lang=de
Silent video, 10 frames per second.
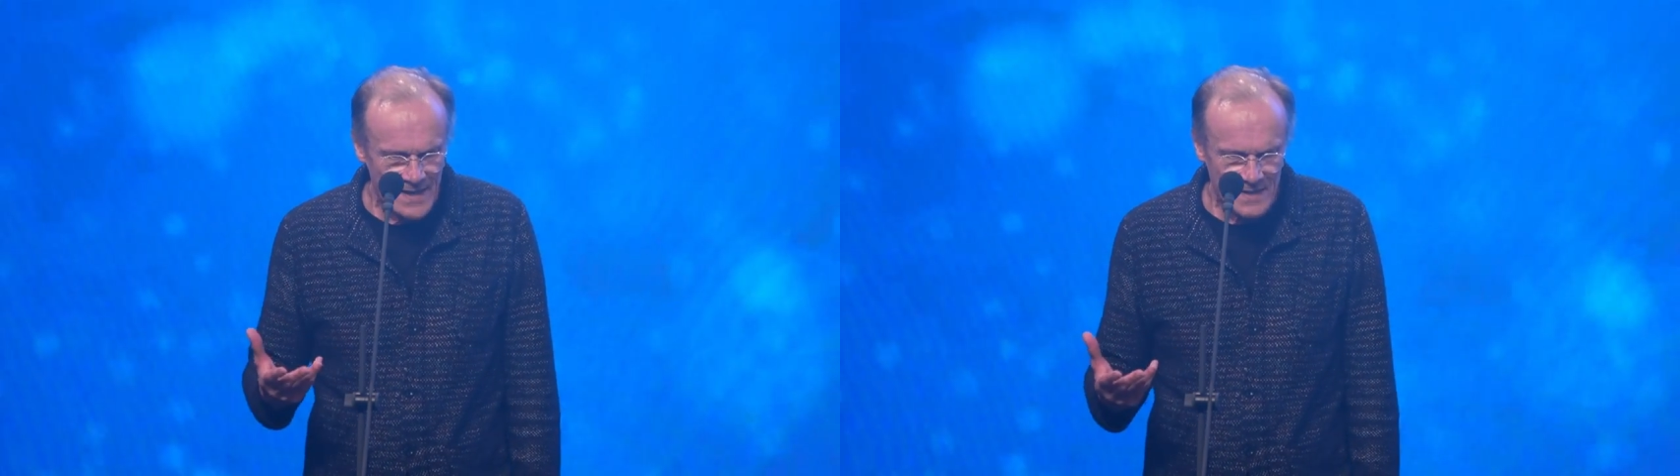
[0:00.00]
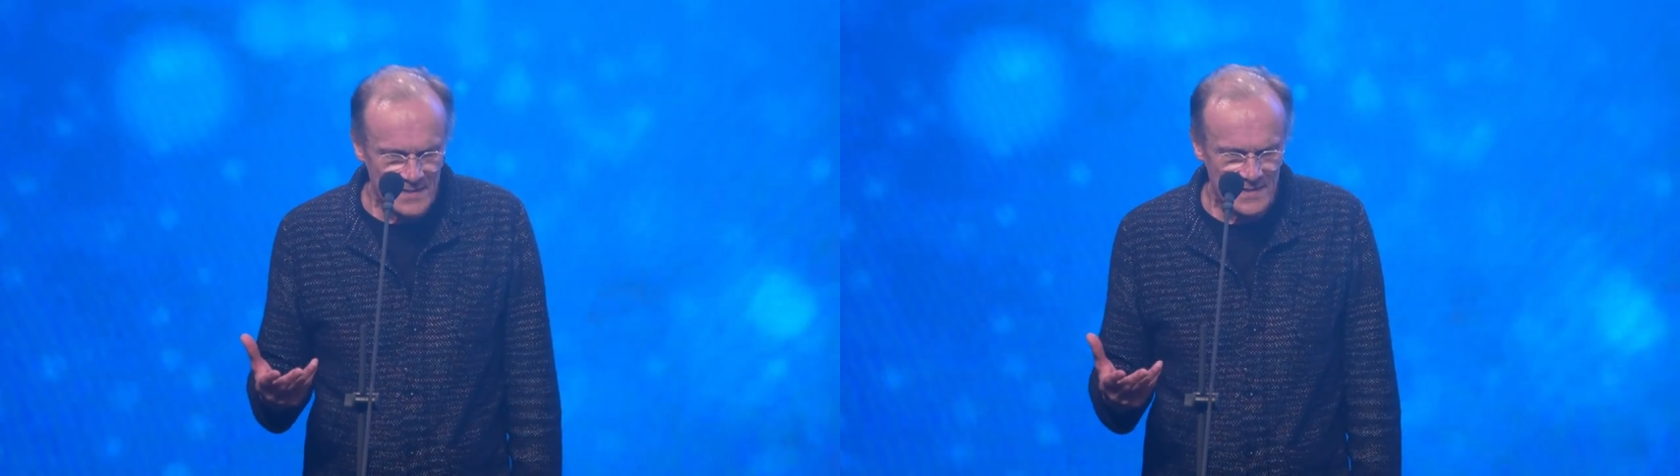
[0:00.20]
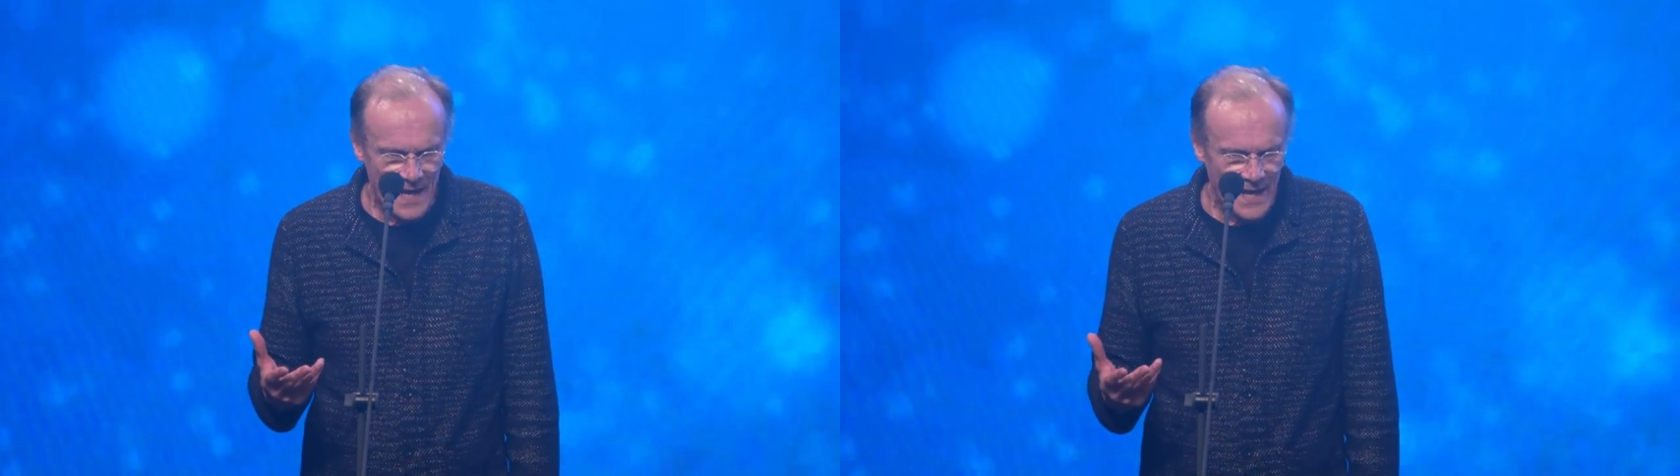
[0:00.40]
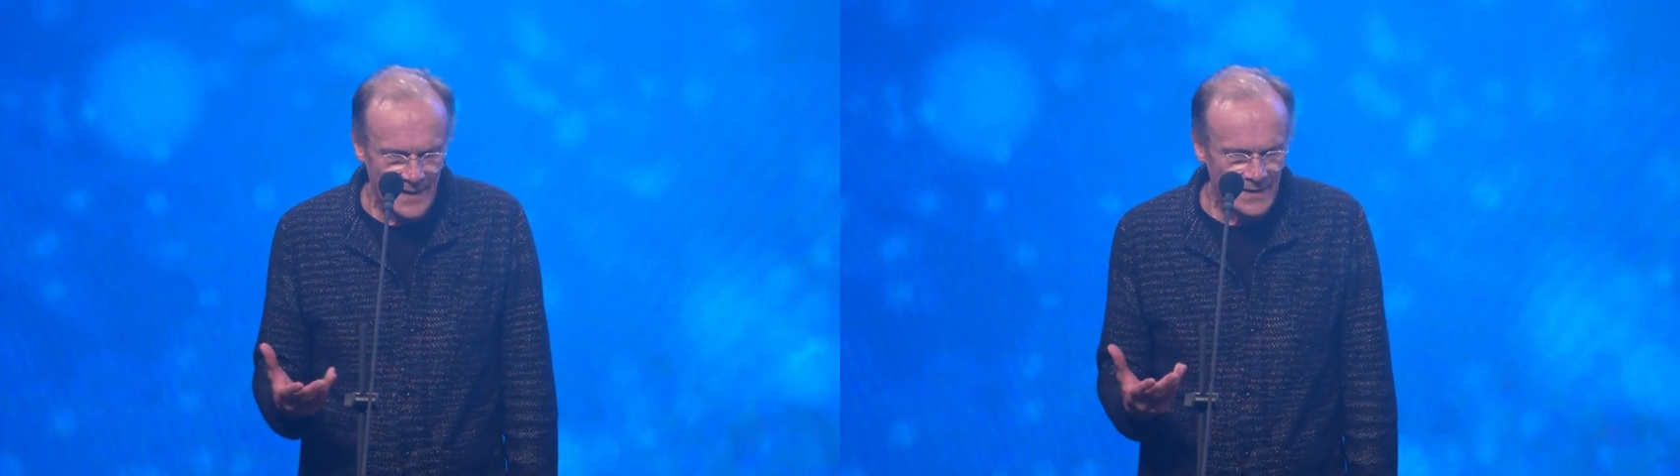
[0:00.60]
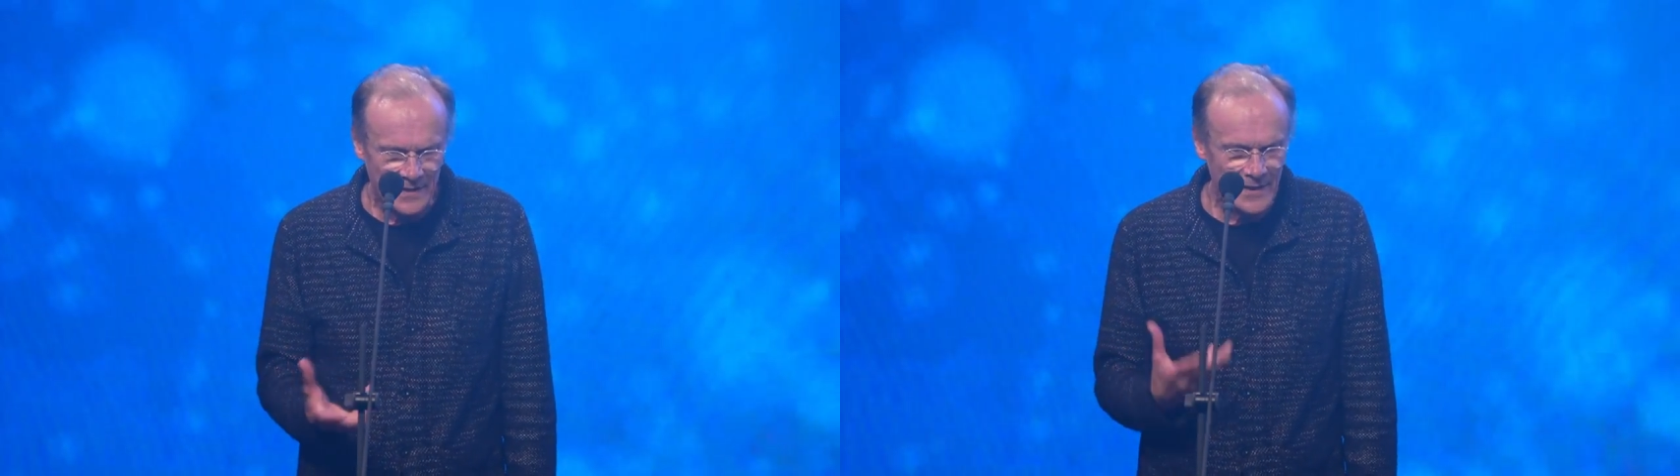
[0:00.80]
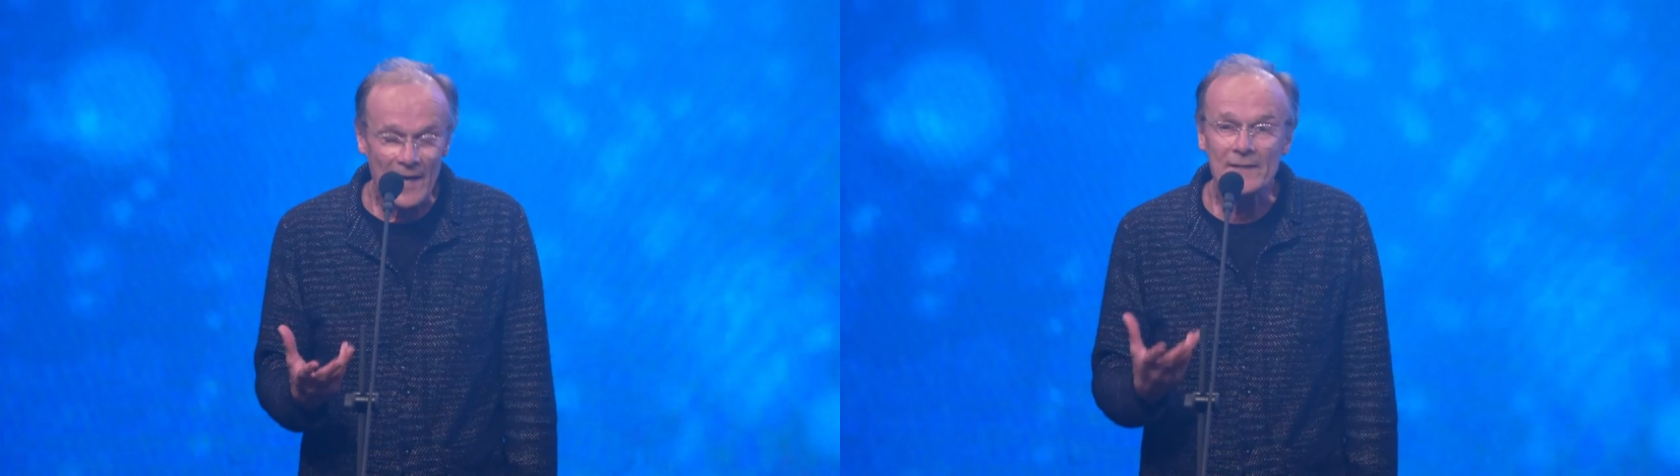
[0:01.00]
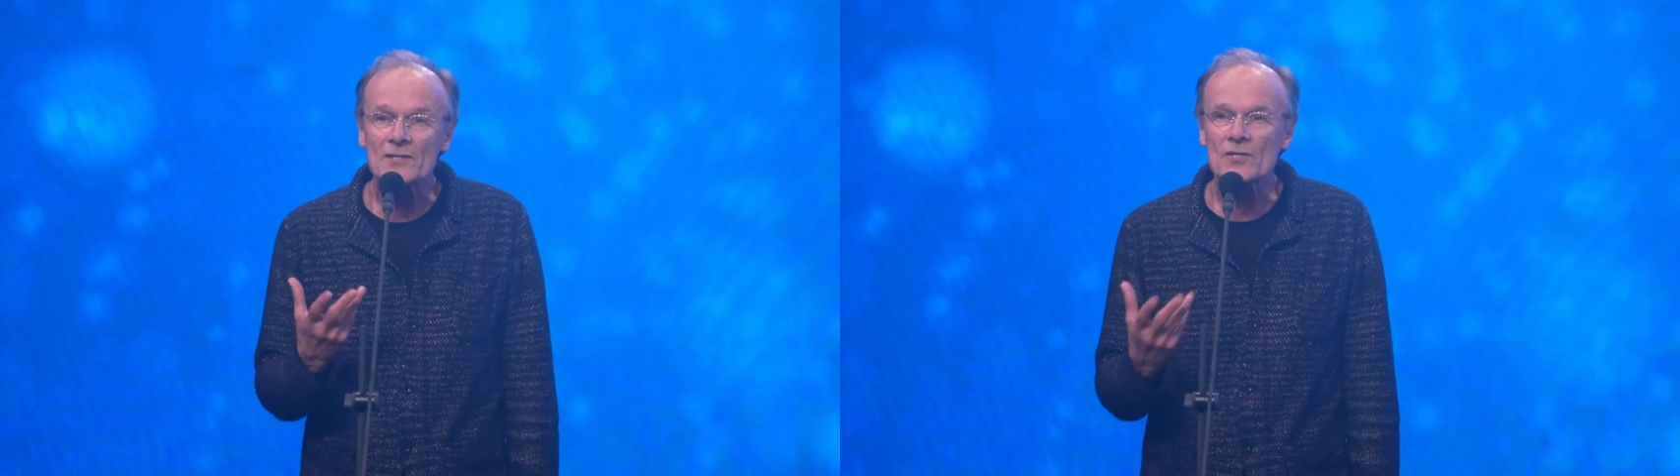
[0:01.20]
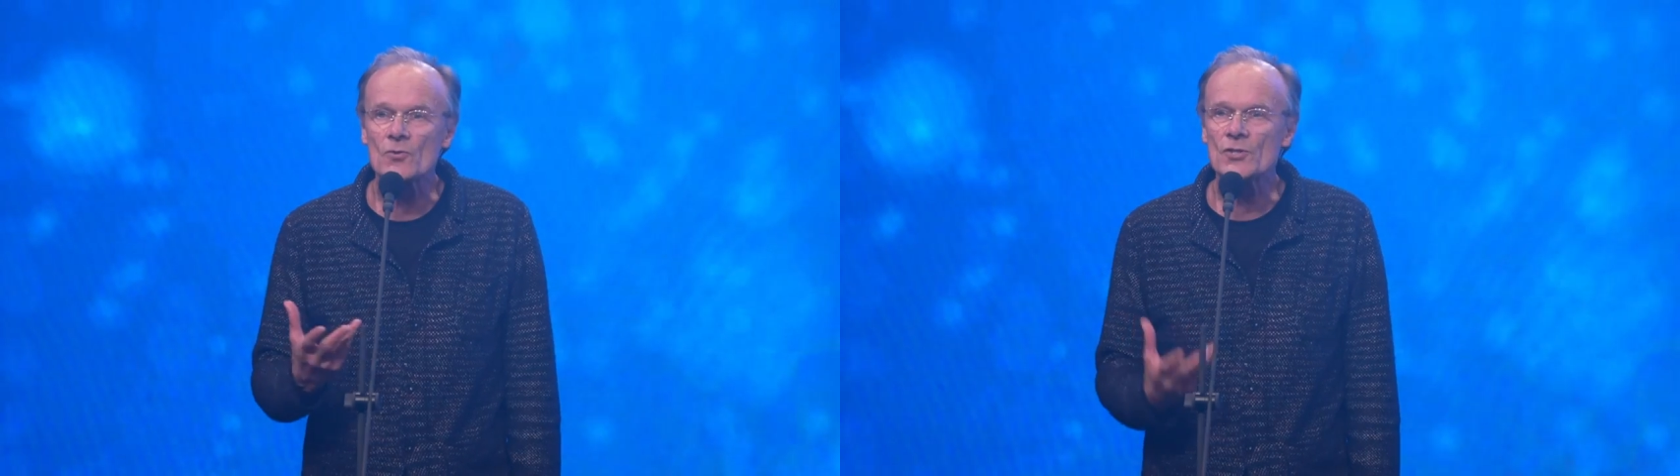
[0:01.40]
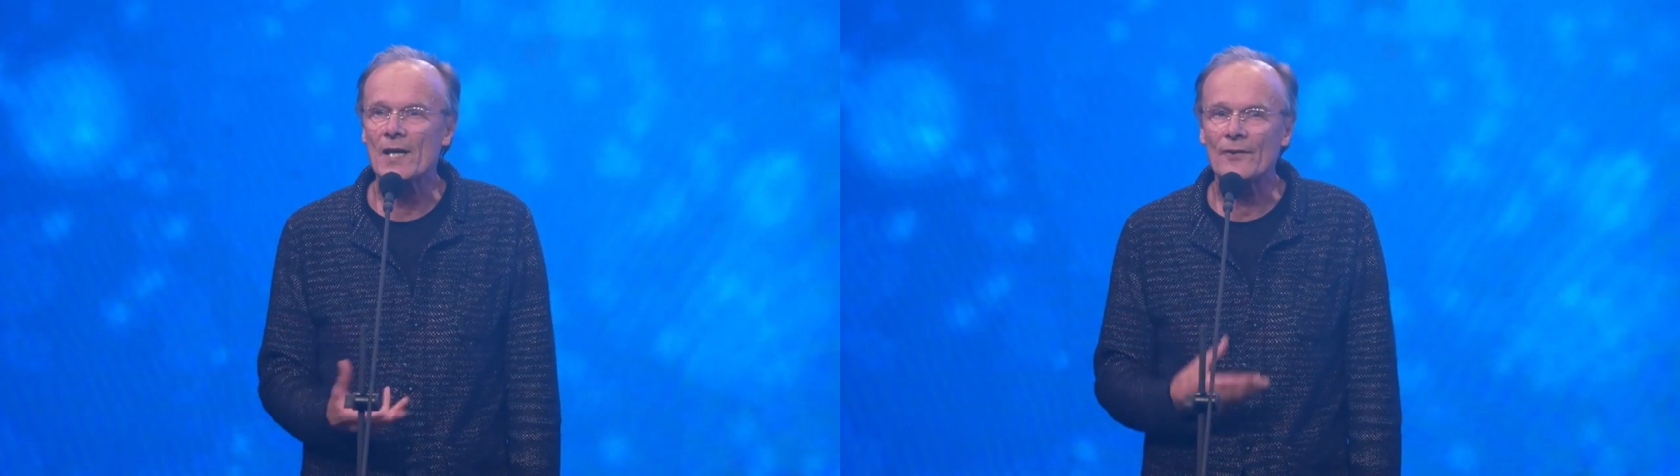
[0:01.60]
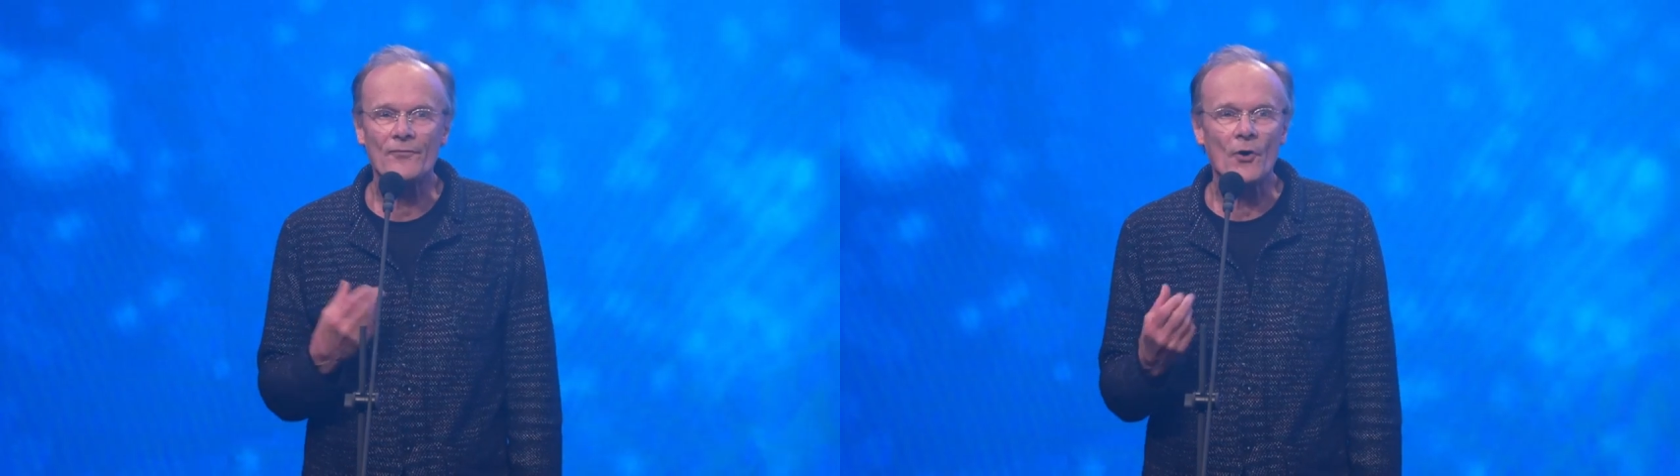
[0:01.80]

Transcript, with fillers: ersten einen in einen Zustand